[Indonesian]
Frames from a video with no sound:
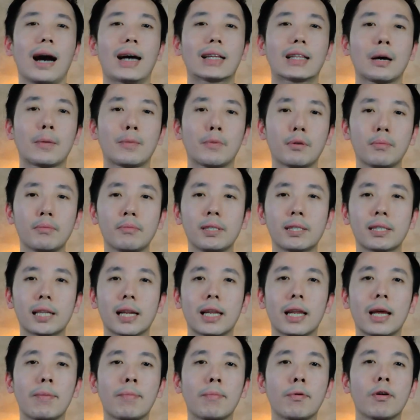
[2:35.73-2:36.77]
ataupun
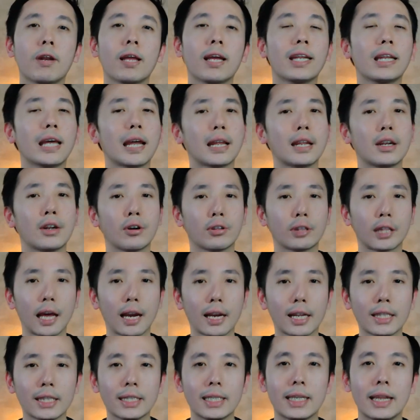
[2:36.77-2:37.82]
misalnya boleh dari
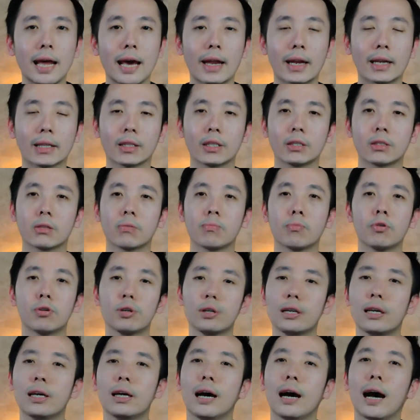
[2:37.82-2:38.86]
notaris di daerah tersebut
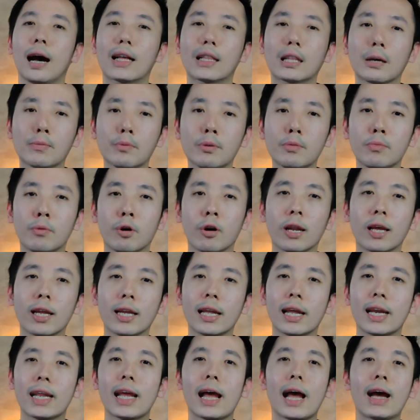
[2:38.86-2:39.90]
ataupun boleh
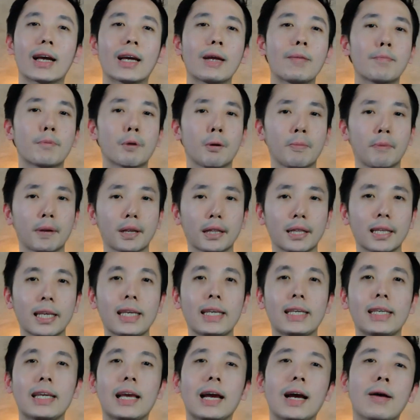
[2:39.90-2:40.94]
dari agen
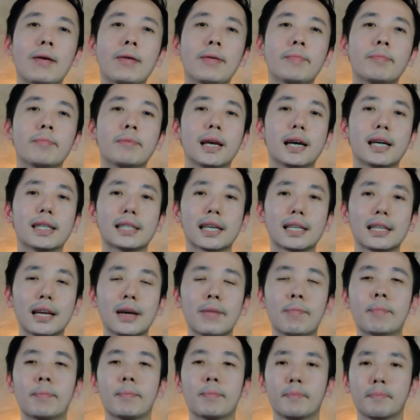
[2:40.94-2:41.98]
properti yang
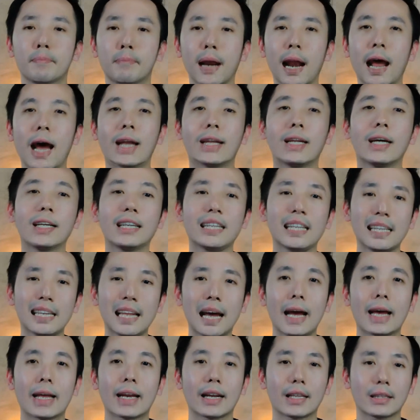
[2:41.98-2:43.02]
biasanya berada di
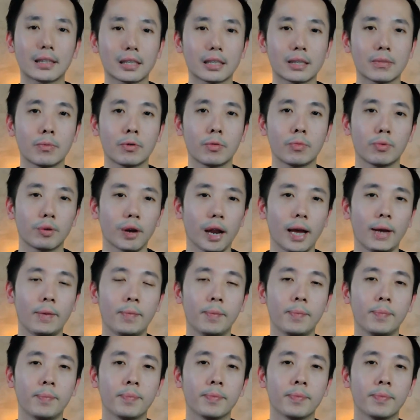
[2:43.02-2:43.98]
daerah tersebut pula.